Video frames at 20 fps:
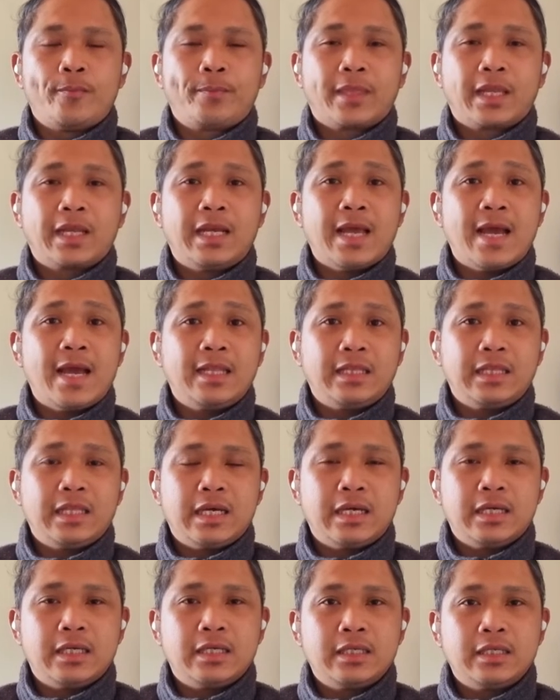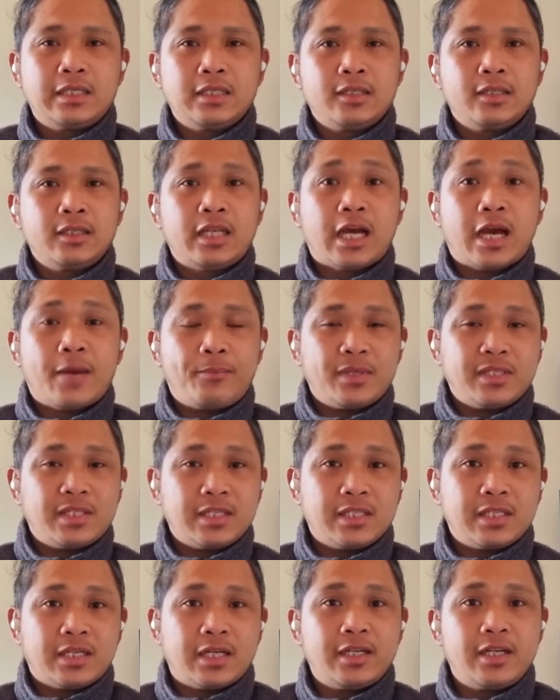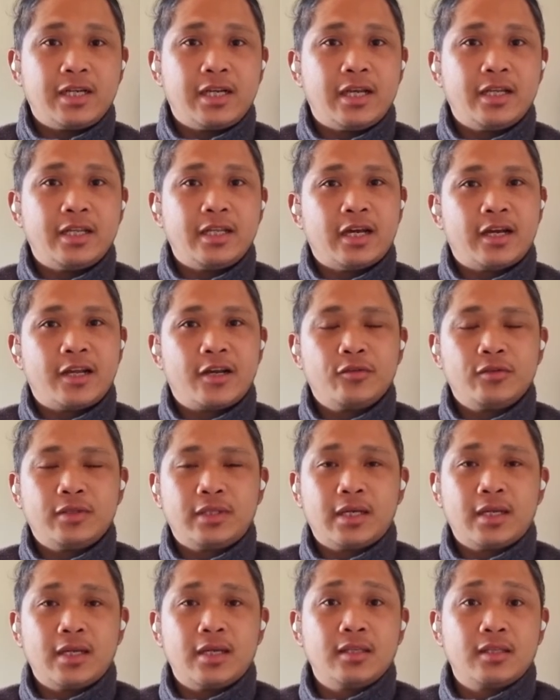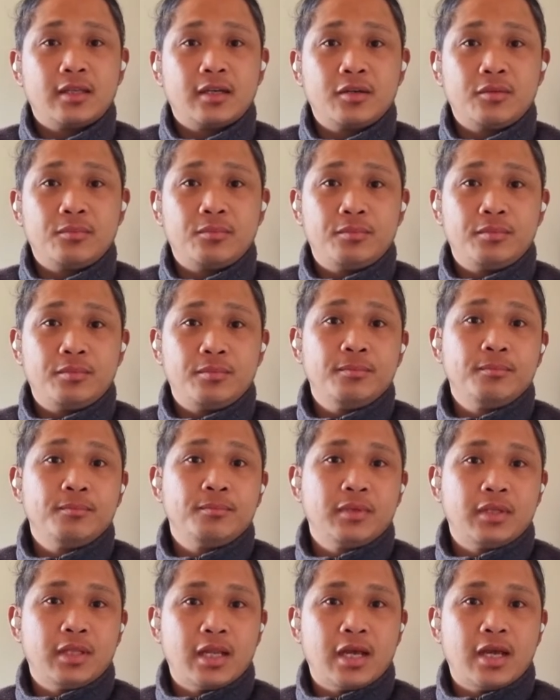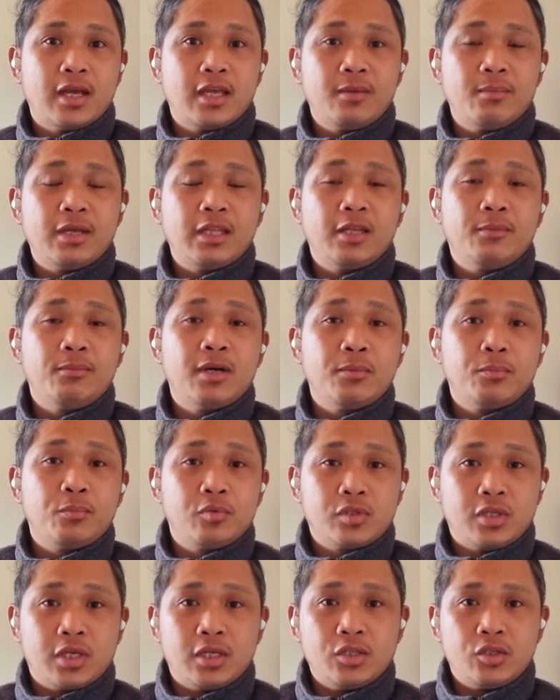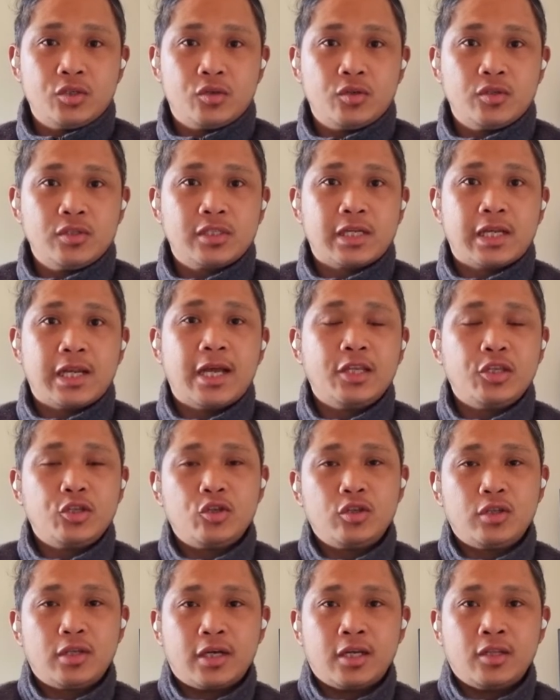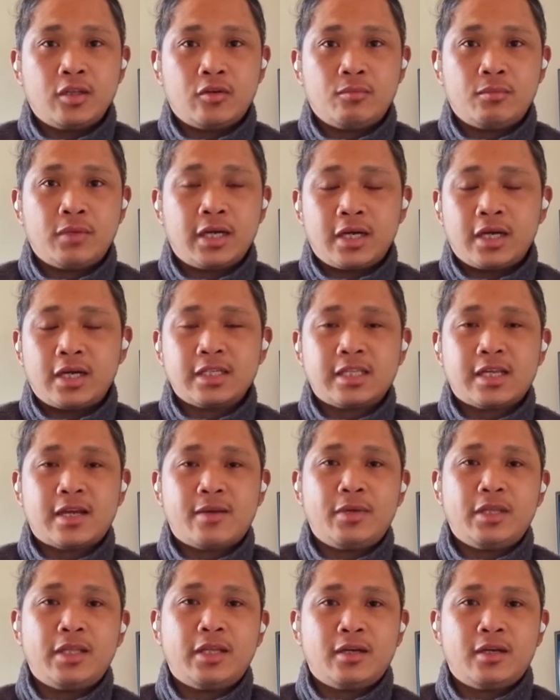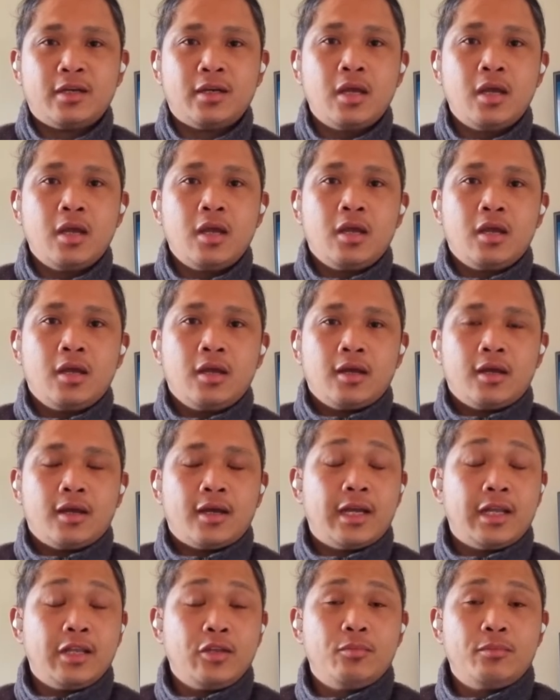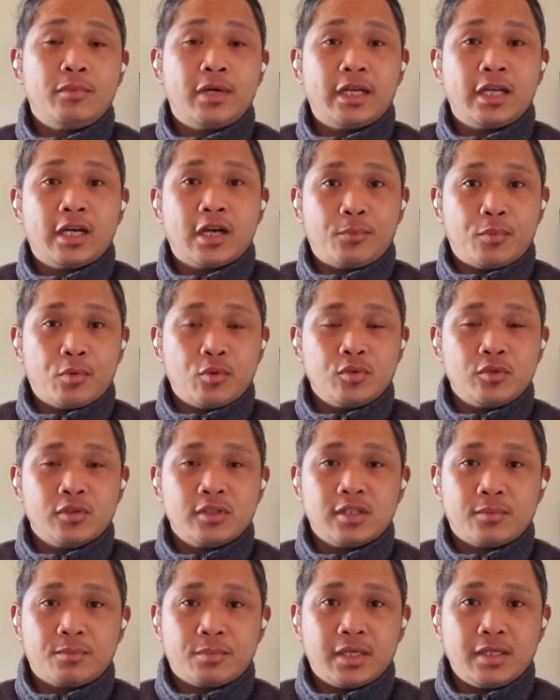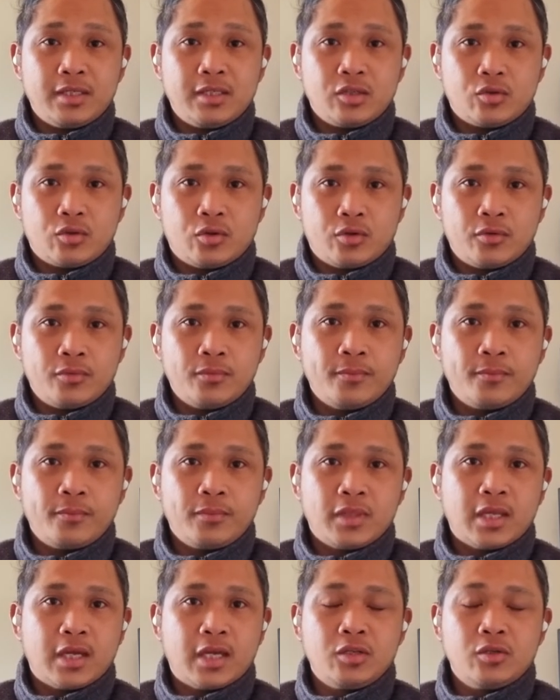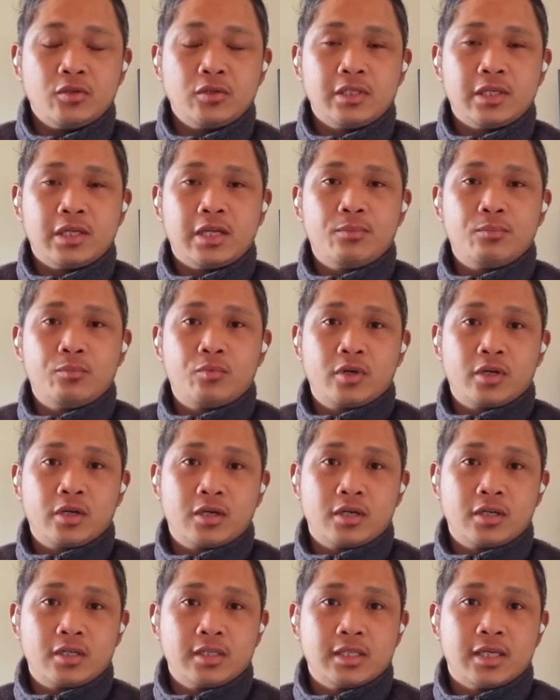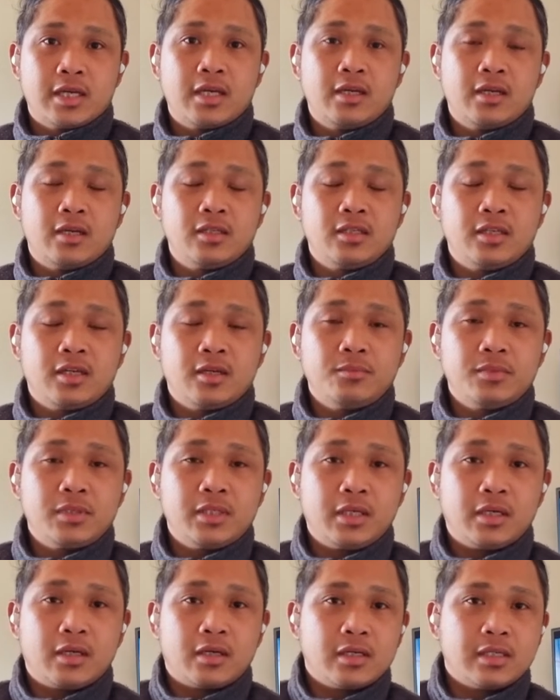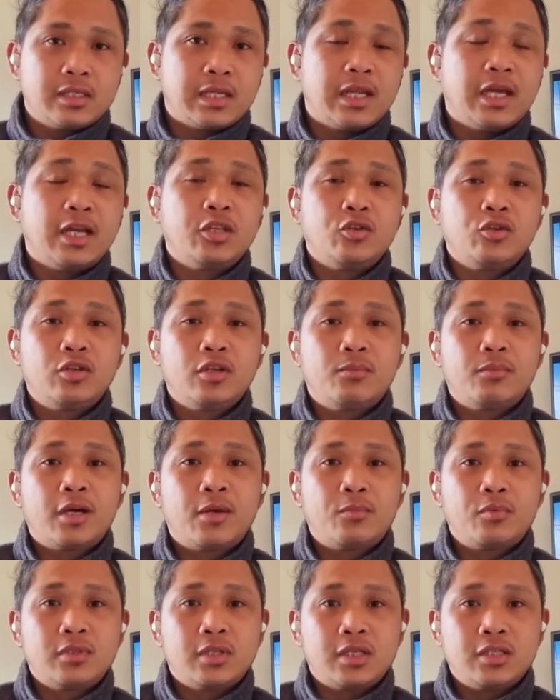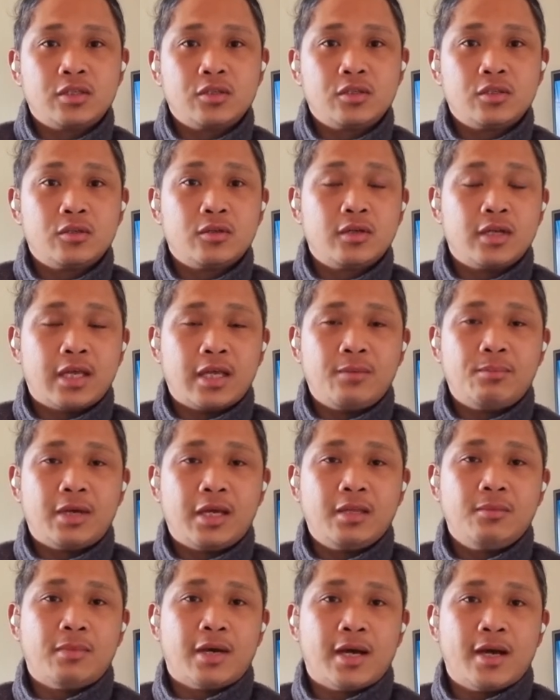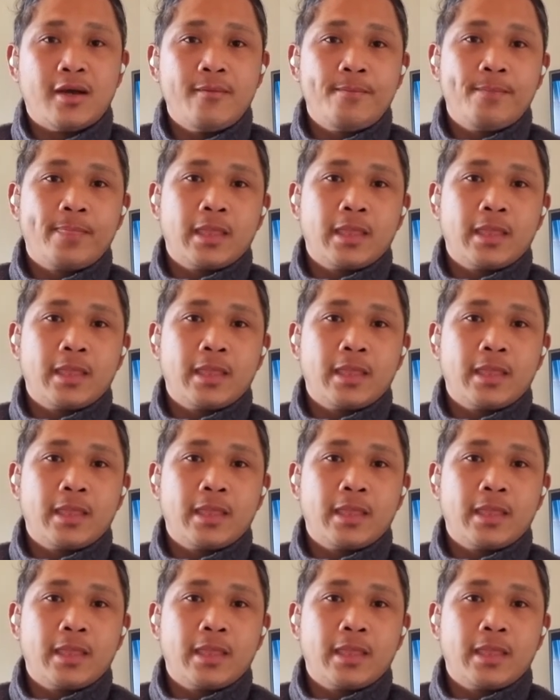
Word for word: lahat ng nakapasa sa kanila na around 300 na iba't ibang positions, lahat yun na ano, magkakasama ng uh, yung mga nakapost nun sa page ko na New Zealand workers and job seekers. Lahat yun ng mga position to na iba-iba.